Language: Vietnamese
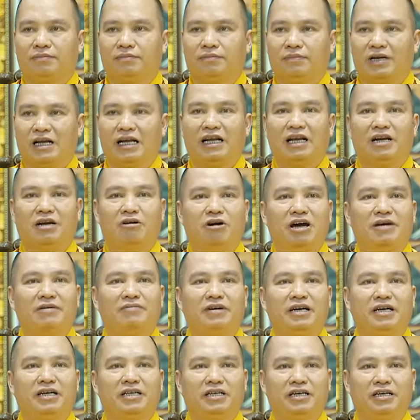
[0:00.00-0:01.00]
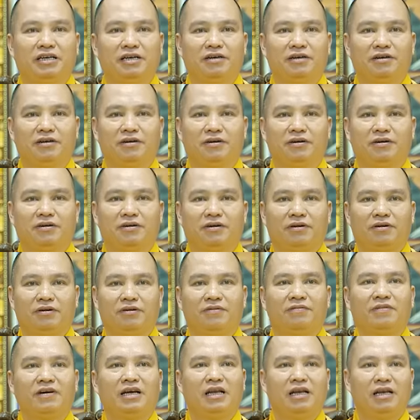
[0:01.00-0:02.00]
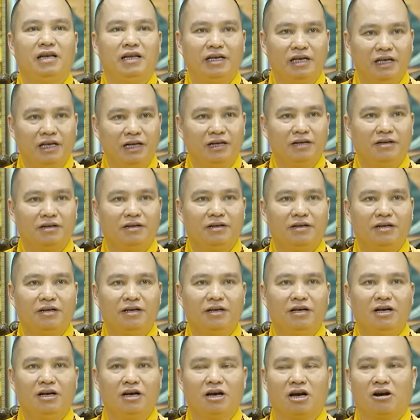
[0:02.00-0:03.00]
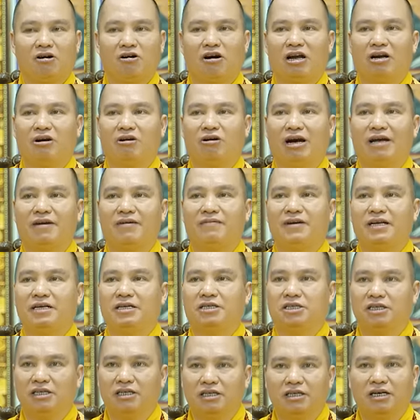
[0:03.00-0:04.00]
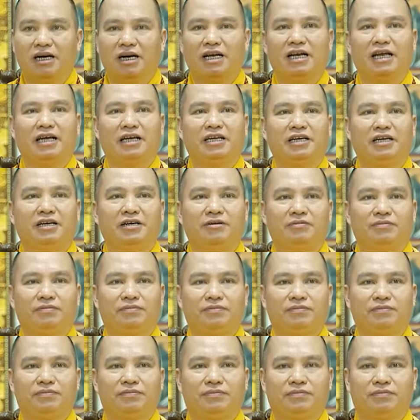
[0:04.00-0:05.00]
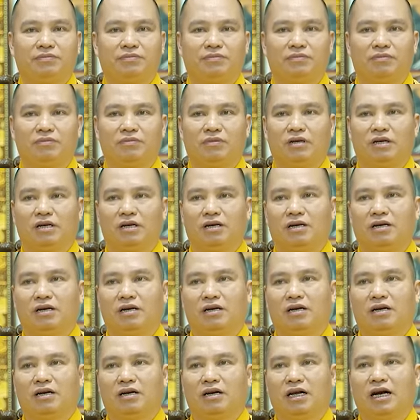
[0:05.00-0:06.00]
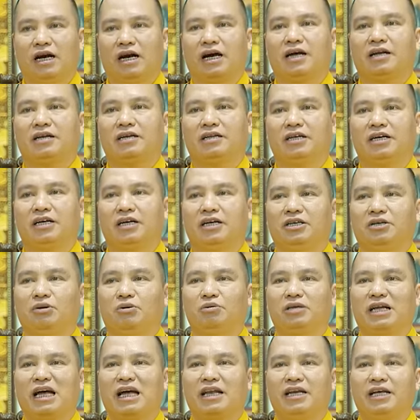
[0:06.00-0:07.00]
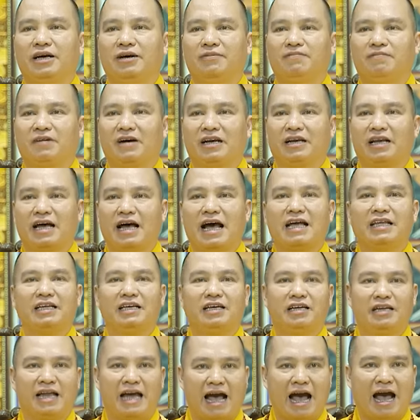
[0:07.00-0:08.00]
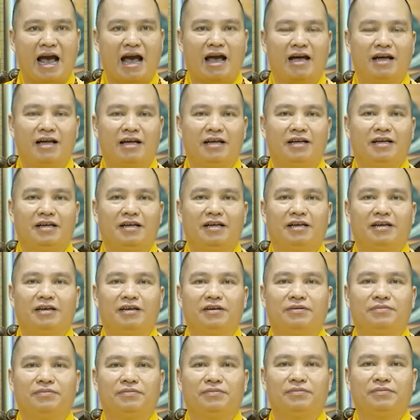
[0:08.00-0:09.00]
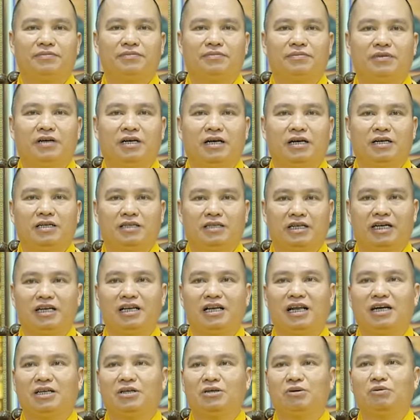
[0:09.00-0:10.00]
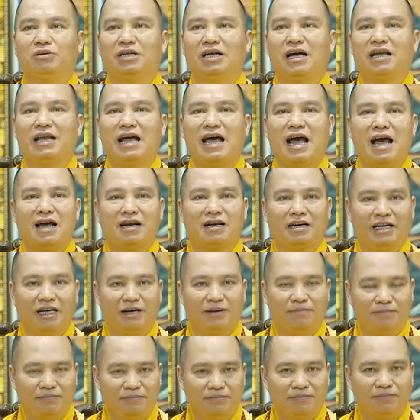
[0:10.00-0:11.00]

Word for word: Đấy là nói về gì? Về lý. Còn nói về sự là gì? À, thì chúng ta niệm Phật A-di-đà chính là chúng ta đang niệm